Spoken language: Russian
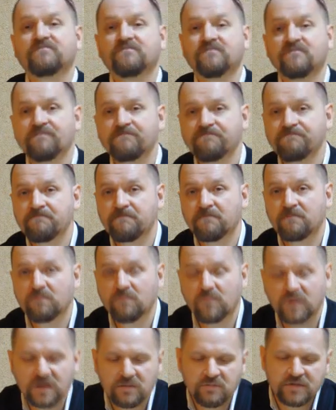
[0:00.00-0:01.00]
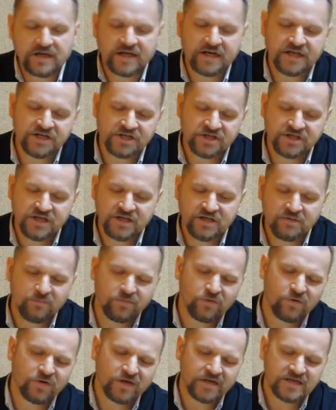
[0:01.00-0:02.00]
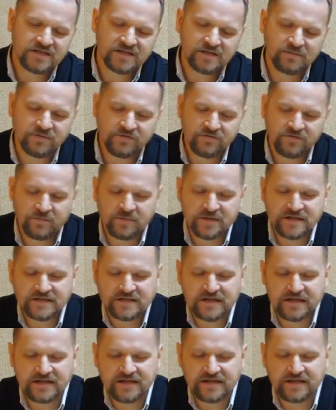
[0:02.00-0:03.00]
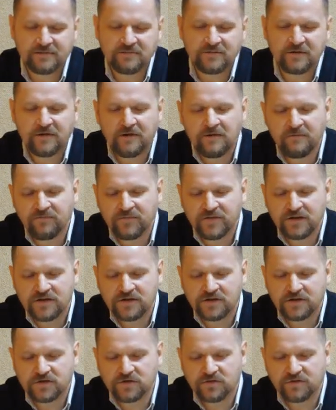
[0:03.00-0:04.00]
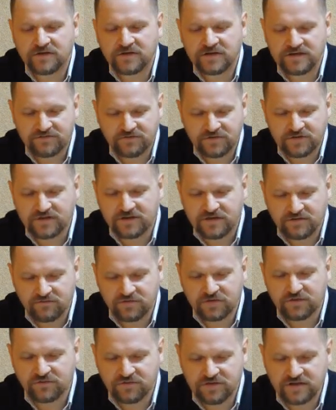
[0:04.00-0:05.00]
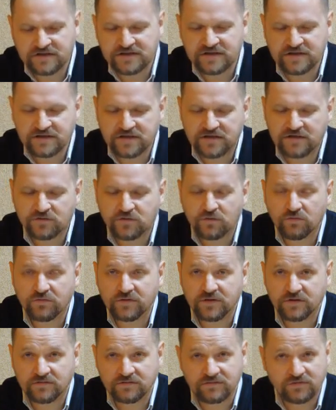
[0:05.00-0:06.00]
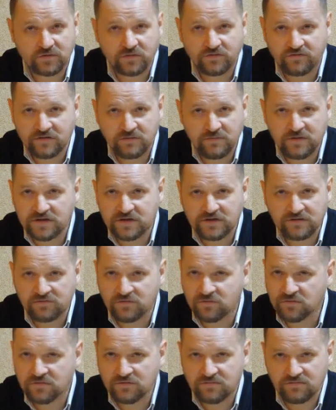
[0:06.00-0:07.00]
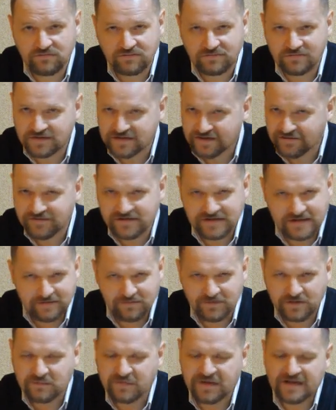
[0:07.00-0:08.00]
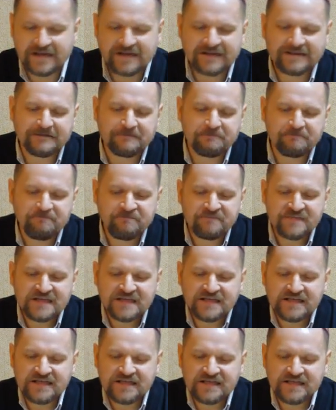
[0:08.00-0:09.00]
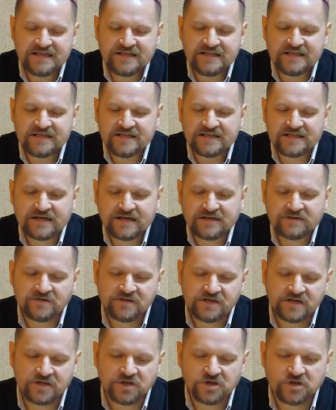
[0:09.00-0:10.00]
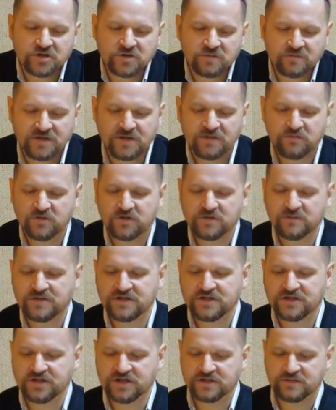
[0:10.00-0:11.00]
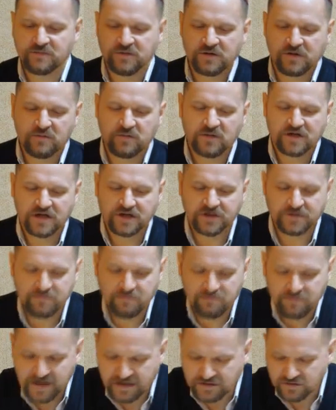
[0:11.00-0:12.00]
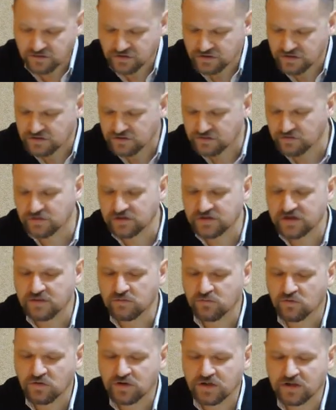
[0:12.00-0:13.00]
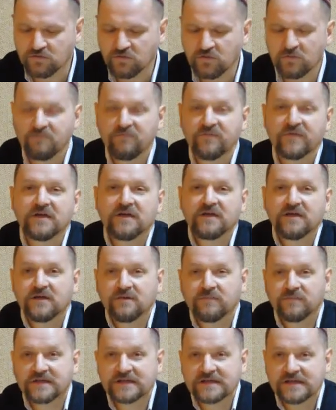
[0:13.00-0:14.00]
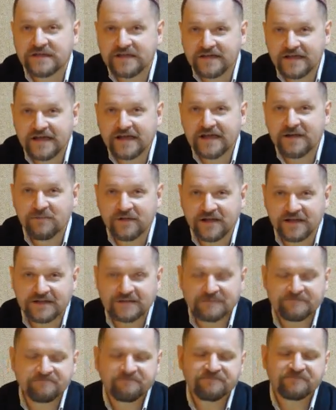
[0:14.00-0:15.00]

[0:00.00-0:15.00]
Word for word: было бы, конечно, неплохо, если бы вы прислали нам что-то из вот этой вот иудейской трактовки, что вы имеете в виду, совсем непонятно. И сразу скажу, что мы не будем сейчас перебирать пятую, шестую, седьмую главу послания римлянам.